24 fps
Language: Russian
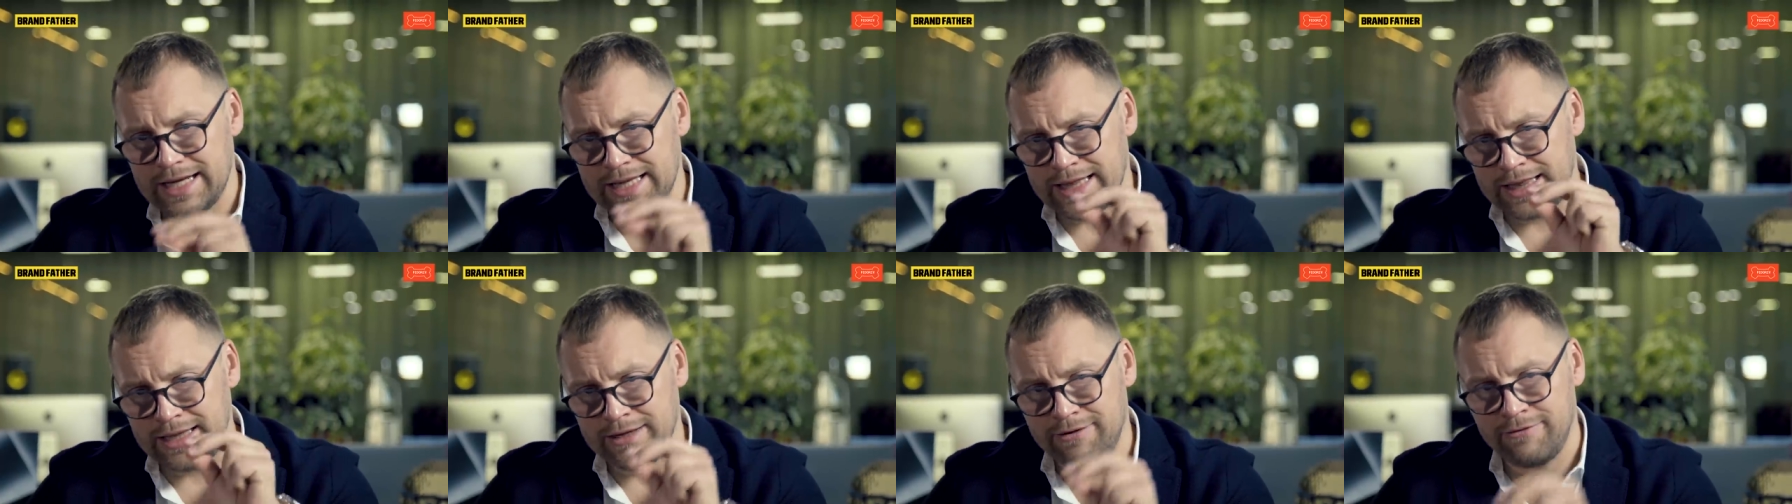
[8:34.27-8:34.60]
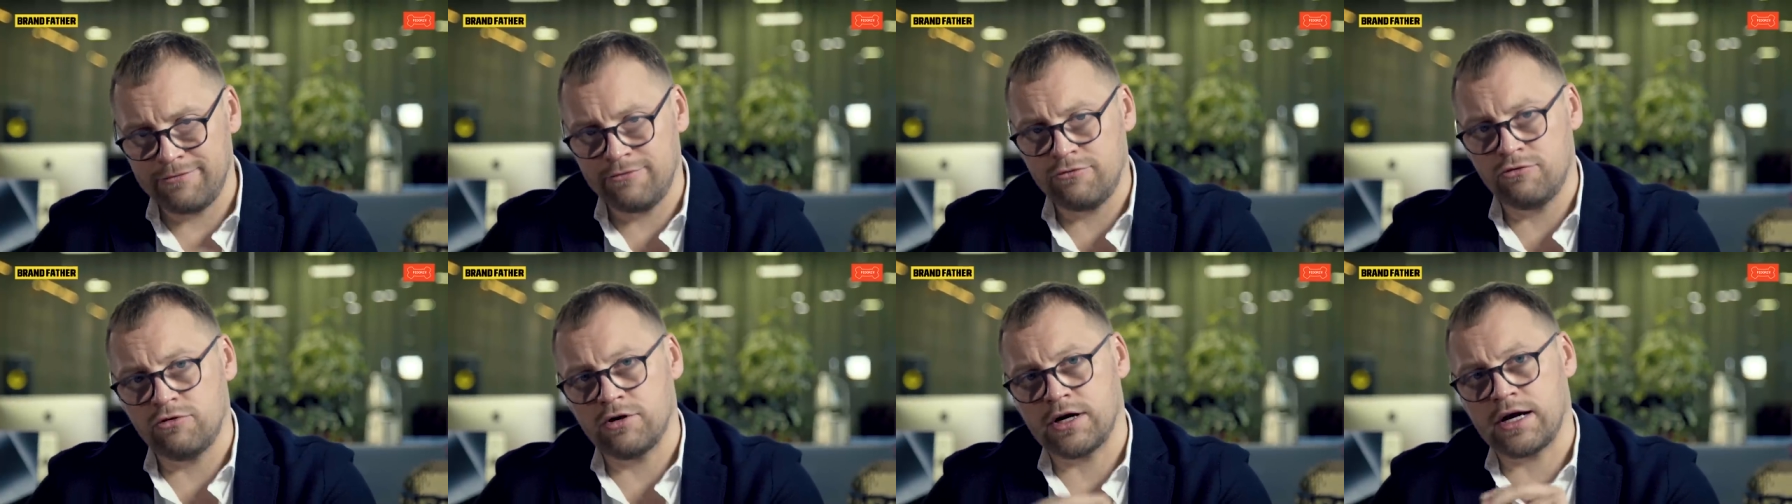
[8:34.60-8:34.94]

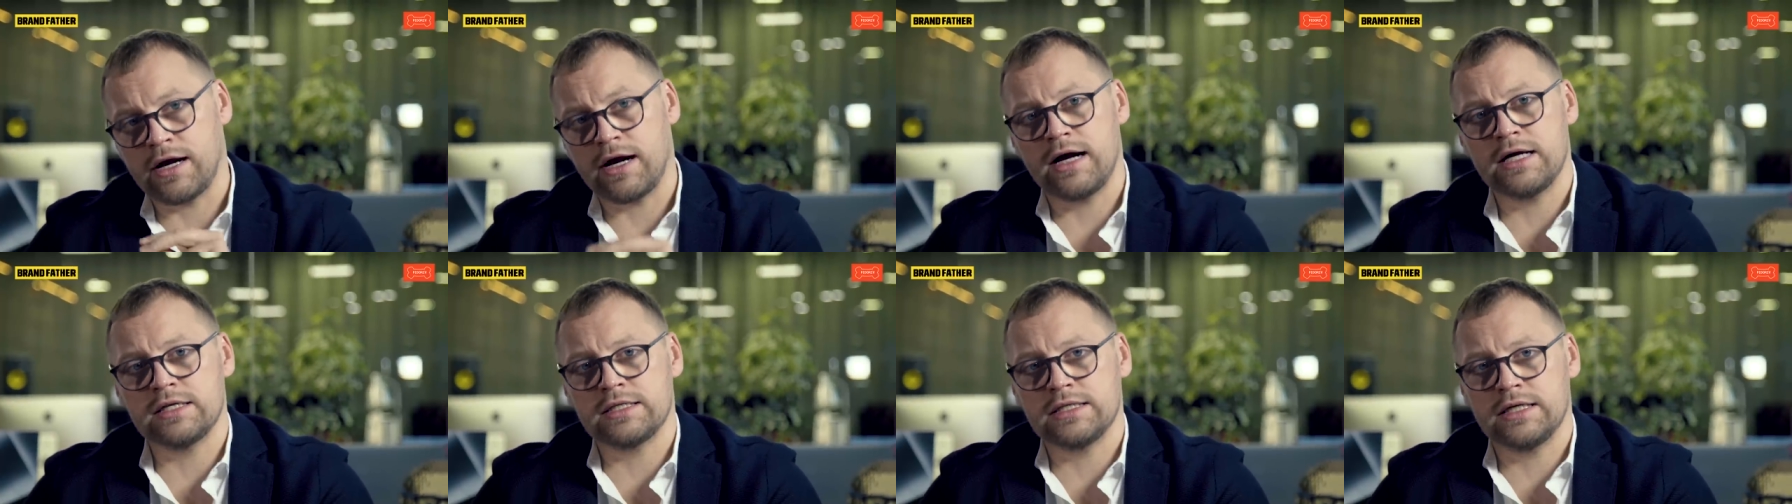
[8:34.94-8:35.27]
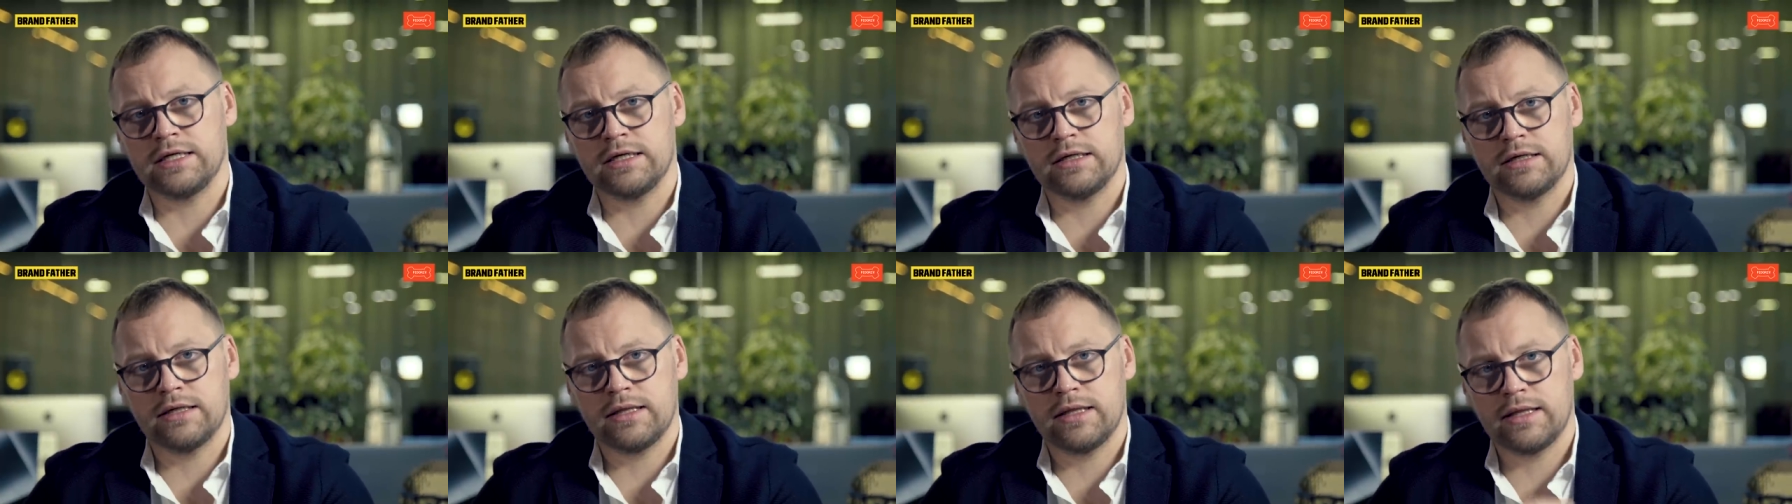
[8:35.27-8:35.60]
одного
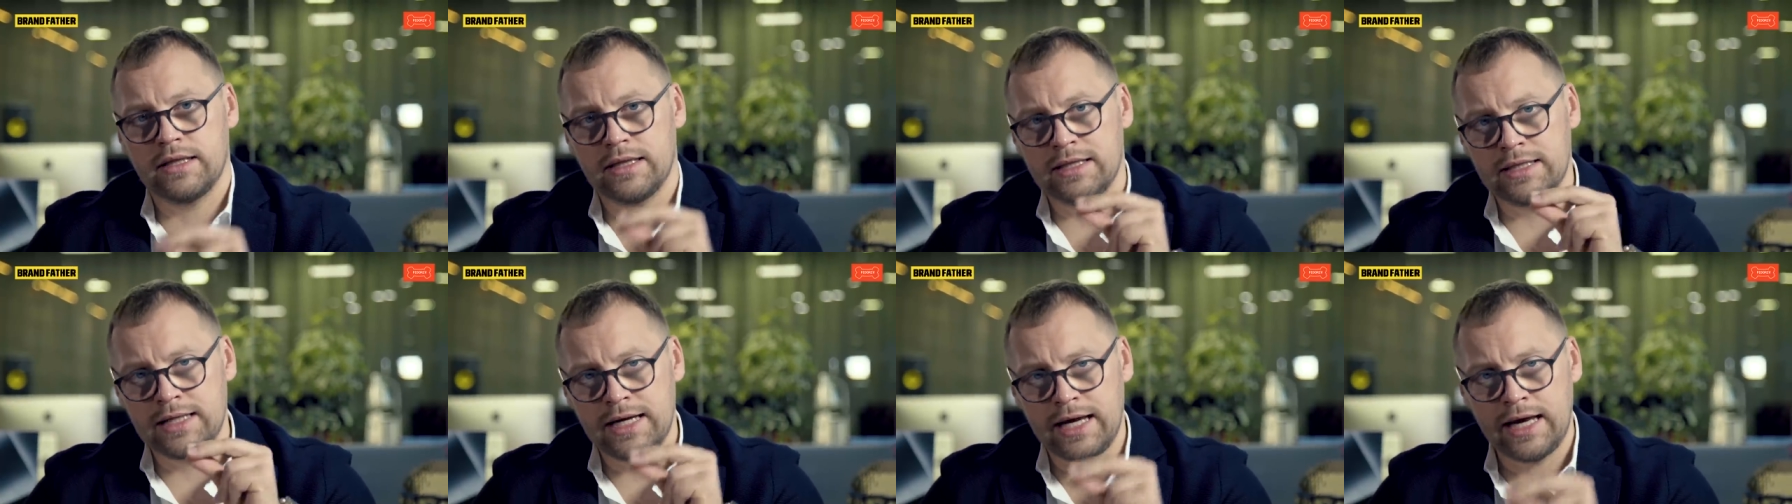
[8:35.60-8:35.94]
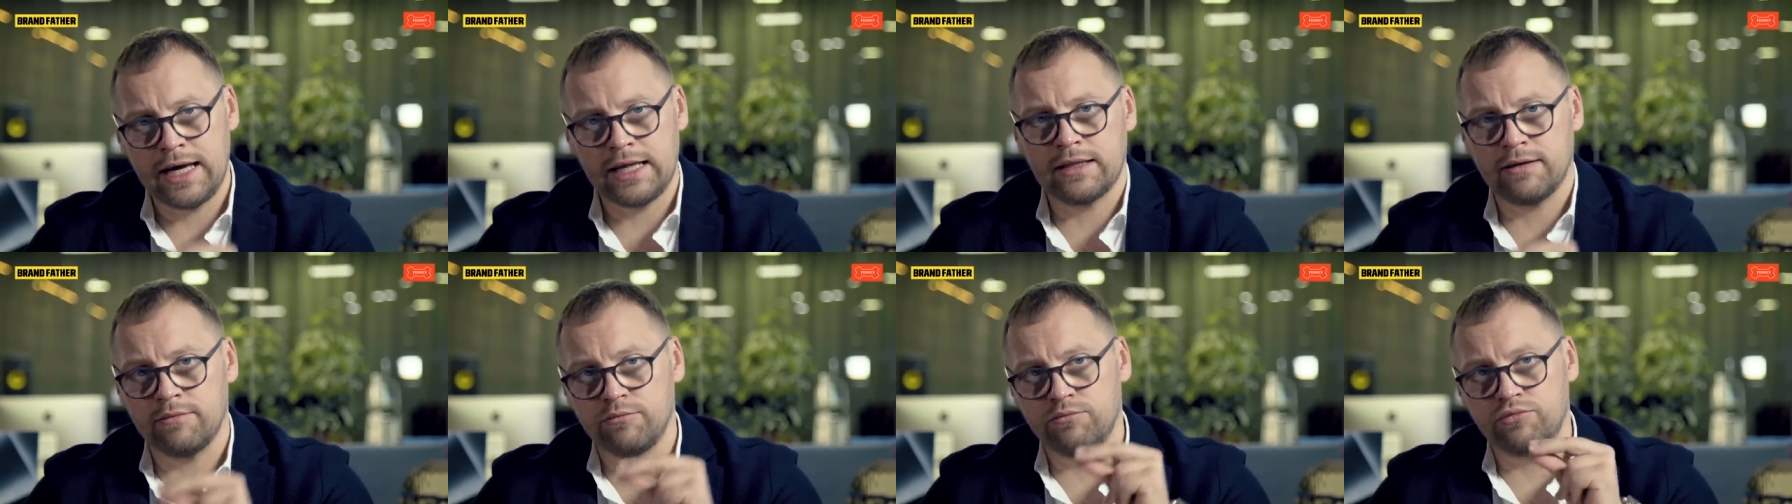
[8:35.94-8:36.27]
раза
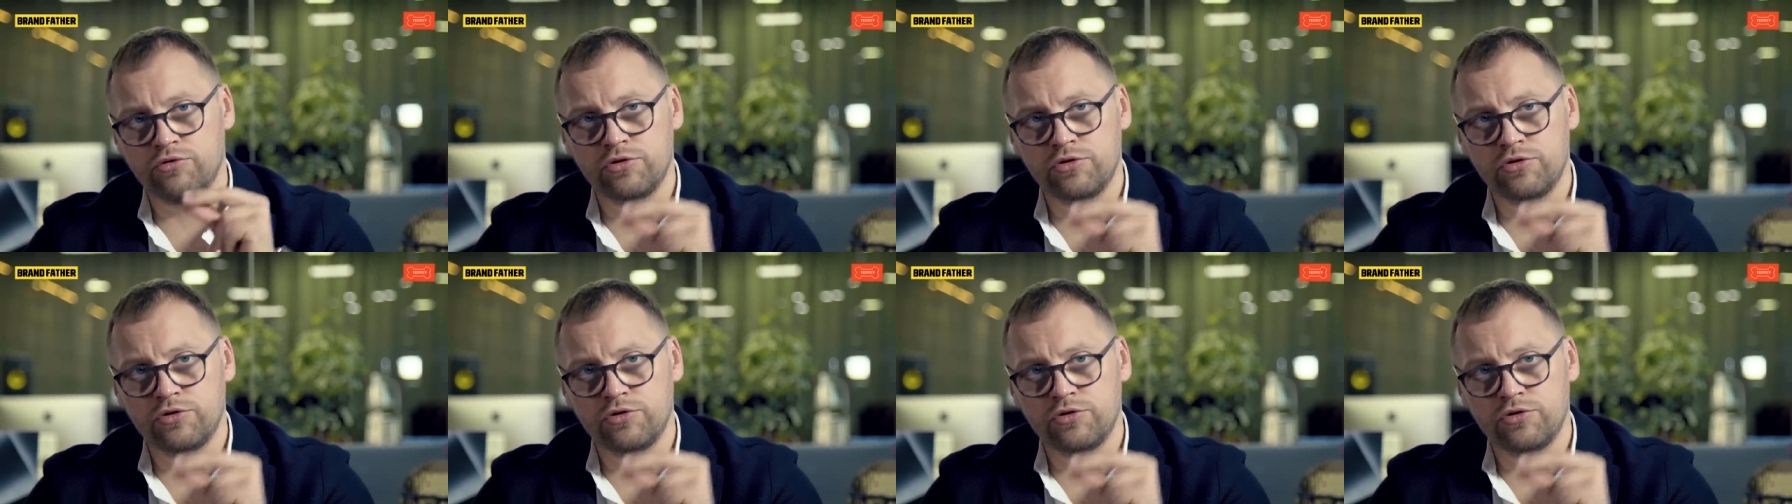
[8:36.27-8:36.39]
на этом